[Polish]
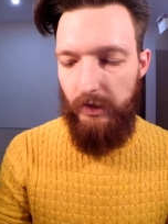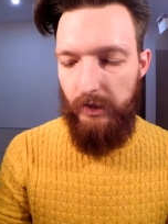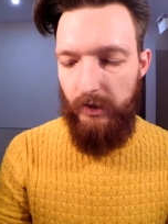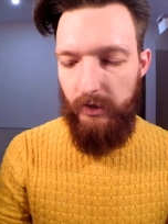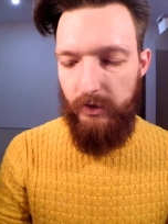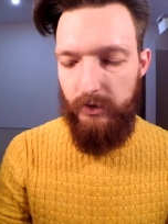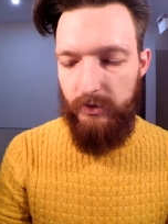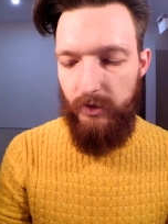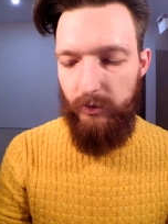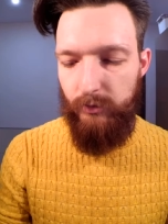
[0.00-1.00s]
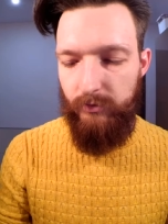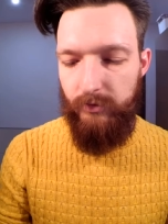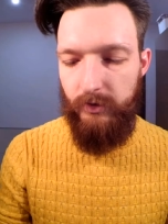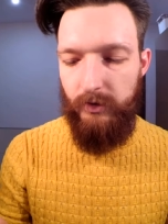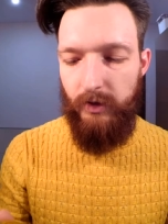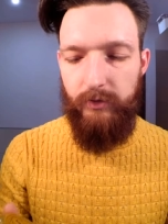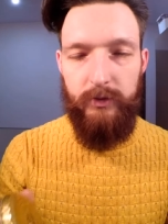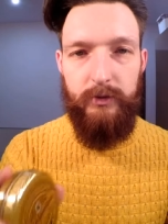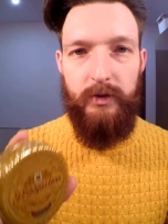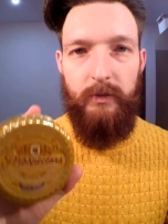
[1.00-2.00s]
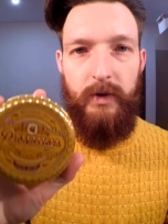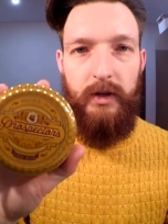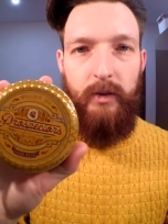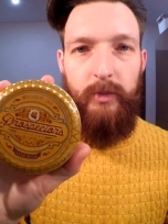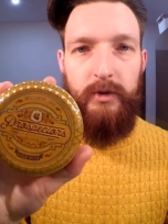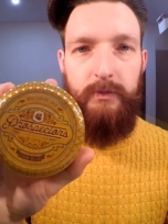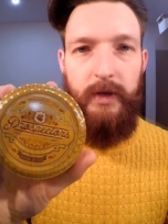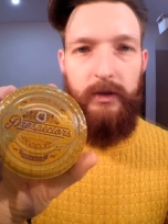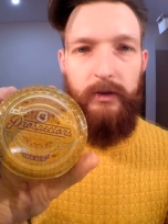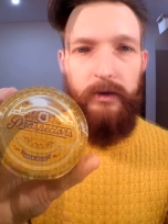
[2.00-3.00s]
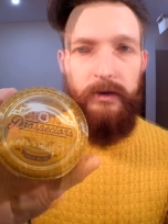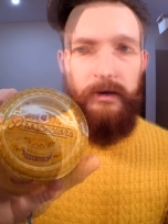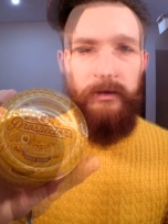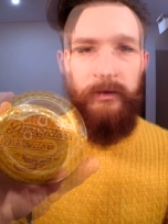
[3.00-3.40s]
e, Stanów e, nawiązuje marka Prospectors.